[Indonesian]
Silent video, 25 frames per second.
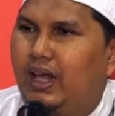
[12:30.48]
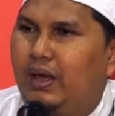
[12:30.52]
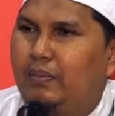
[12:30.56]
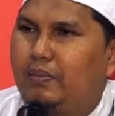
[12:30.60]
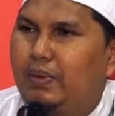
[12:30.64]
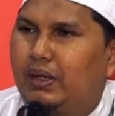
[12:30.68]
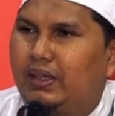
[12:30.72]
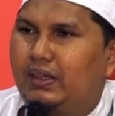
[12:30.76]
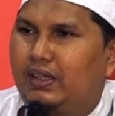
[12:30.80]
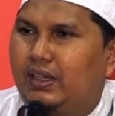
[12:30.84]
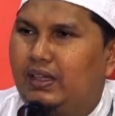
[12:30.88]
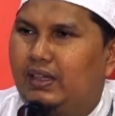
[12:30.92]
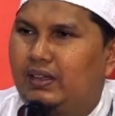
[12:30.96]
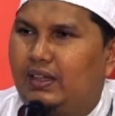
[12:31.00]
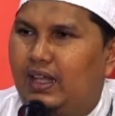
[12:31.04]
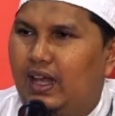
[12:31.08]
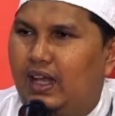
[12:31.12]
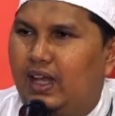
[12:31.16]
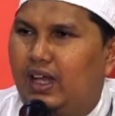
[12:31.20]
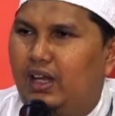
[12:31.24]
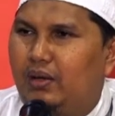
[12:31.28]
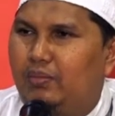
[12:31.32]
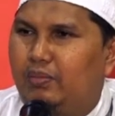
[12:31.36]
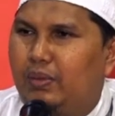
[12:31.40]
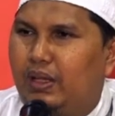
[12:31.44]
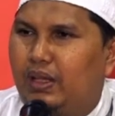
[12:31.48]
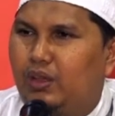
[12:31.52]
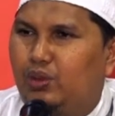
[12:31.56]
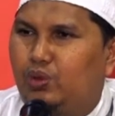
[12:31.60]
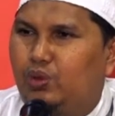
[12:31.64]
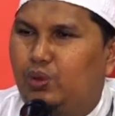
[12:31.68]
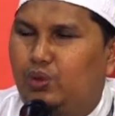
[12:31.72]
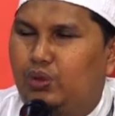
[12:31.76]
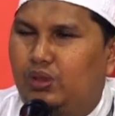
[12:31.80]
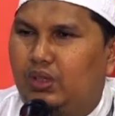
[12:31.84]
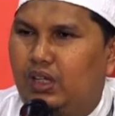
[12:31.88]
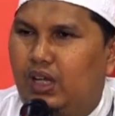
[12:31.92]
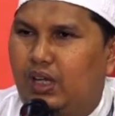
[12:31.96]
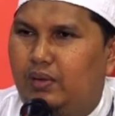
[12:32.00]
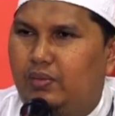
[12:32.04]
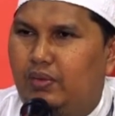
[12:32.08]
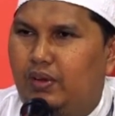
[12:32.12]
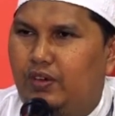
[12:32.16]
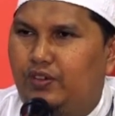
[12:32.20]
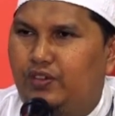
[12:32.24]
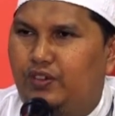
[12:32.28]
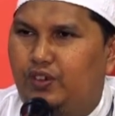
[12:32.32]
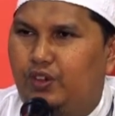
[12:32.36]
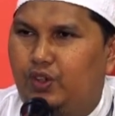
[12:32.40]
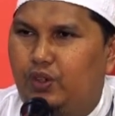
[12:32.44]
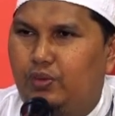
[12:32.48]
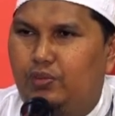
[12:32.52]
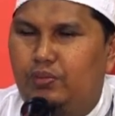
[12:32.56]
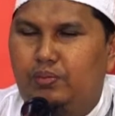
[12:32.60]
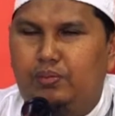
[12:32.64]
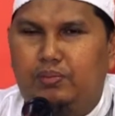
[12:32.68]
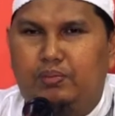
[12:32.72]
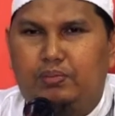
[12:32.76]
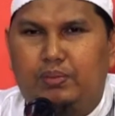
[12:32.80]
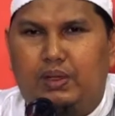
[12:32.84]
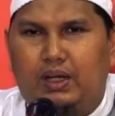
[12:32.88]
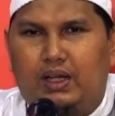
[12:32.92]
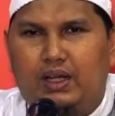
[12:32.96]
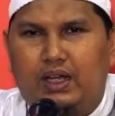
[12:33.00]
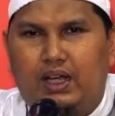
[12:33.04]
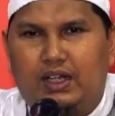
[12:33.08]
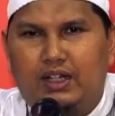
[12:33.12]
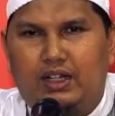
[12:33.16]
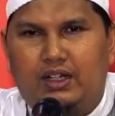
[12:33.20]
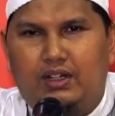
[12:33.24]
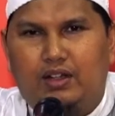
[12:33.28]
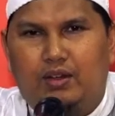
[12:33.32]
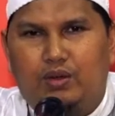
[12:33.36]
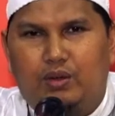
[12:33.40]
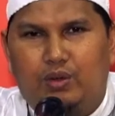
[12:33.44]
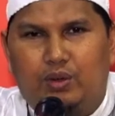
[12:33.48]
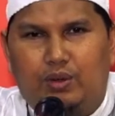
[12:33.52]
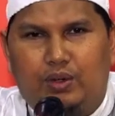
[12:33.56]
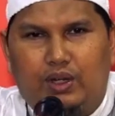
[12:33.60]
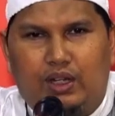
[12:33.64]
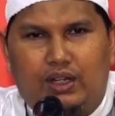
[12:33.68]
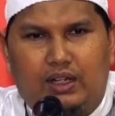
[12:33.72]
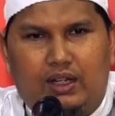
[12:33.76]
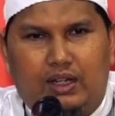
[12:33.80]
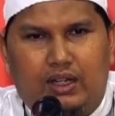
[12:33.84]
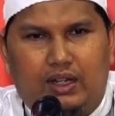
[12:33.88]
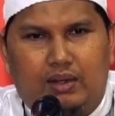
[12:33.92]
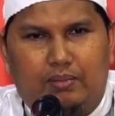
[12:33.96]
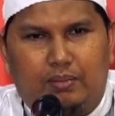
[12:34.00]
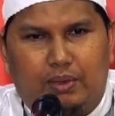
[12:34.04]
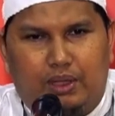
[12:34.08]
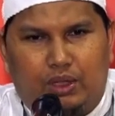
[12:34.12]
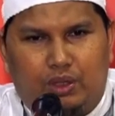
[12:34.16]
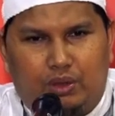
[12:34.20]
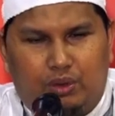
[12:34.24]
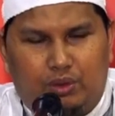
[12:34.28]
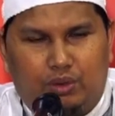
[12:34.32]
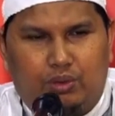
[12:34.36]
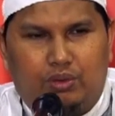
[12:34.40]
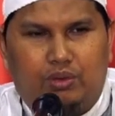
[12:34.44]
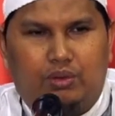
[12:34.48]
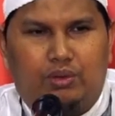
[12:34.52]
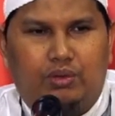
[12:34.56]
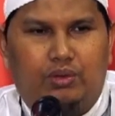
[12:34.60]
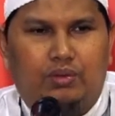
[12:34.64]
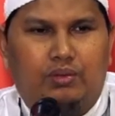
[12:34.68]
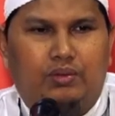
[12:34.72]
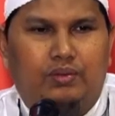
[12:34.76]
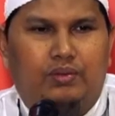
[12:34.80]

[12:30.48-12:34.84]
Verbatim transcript: Bila bertentangan mentuk dengan mafhum, maka yang didahulukan adalah mentuk.